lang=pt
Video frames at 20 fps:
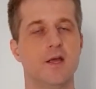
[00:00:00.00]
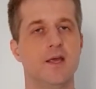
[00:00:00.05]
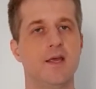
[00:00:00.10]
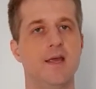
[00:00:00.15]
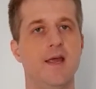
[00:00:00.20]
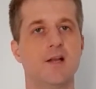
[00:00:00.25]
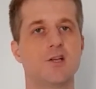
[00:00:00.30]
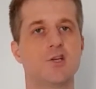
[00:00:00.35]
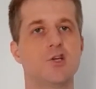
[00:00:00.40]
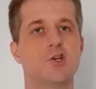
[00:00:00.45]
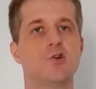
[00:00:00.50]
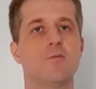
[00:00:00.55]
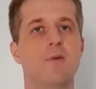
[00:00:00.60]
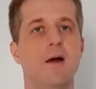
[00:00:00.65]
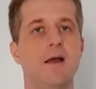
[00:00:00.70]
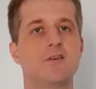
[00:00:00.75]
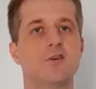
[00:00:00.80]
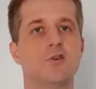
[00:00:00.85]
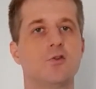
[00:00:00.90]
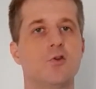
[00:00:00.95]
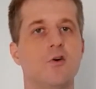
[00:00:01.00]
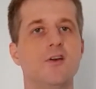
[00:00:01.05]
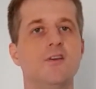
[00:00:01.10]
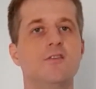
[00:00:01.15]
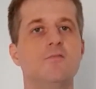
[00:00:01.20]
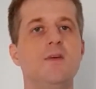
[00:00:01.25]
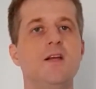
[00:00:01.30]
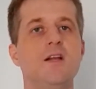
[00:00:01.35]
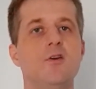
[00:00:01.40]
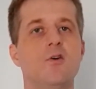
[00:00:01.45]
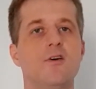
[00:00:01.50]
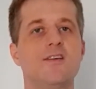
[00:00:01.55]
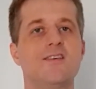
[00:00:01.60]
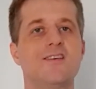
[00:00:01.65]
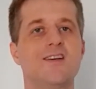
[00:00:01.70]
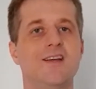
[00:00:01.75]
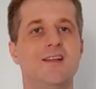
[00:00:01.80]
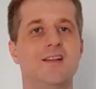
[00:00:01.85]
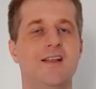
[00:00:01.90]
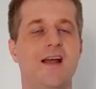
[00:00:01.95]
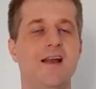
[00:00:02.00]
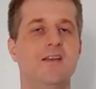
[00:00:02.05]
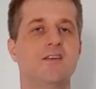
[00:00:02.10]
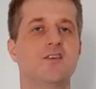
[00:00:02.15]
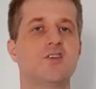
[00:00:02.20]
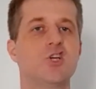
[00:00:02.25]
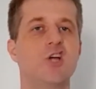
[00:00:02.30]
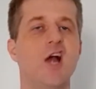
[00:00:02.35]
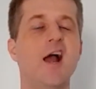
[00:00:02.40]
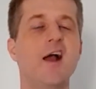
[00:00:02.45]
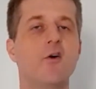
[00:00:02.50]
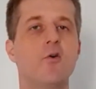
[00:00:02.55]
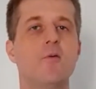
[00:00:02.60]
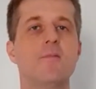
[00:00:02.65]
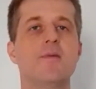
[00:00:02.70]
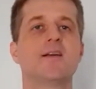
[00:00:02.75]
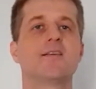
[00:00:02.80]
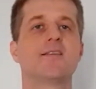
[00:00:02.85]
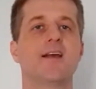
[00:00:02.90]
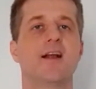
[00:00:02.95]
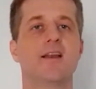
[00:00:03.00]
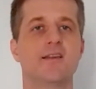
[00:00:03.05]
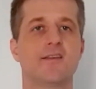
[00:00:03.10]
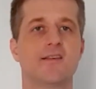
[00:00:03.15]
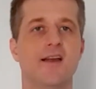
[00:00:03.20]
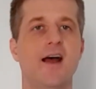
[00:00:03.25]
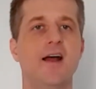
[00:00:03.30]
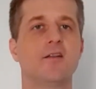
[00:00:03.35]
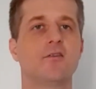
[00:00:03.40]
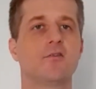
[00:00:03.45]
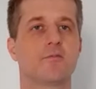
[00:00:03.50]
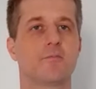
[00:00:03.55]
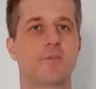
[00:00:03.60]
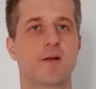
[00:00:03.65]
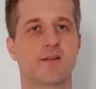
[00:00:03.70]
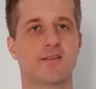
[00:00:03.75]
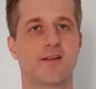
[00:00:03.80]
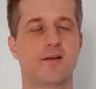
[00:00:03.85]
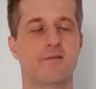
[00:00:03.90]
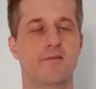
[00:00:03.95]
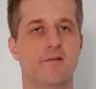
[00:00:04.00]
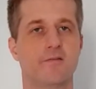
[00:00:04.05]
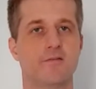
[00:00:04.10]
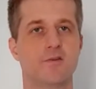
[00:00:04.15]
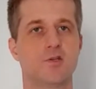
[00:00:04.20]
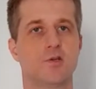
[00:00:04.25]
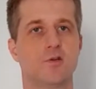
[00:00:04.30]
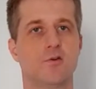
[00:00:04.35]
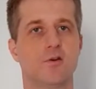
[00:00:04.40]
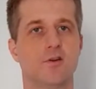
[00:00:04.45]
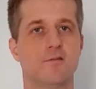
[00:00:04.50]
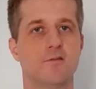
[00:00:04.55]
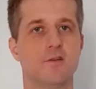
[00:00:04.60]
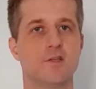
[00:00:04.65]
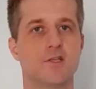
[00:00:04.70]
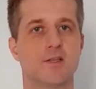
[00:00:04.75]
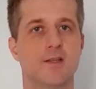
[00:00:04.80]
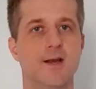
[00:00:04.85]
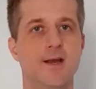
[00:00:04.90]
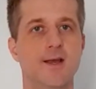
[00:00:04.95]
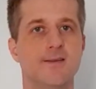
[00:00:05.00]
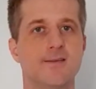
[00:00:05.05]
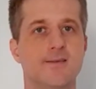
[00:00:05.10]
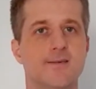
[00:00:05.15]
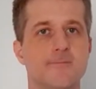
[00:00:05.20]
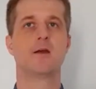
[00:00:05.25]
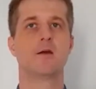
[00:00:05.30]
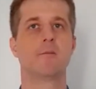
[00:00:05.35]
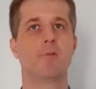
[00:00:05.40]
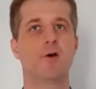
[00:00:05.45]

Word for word: E atingiu mais de 2 milhões de hectares já comercializados para a safra 22-23?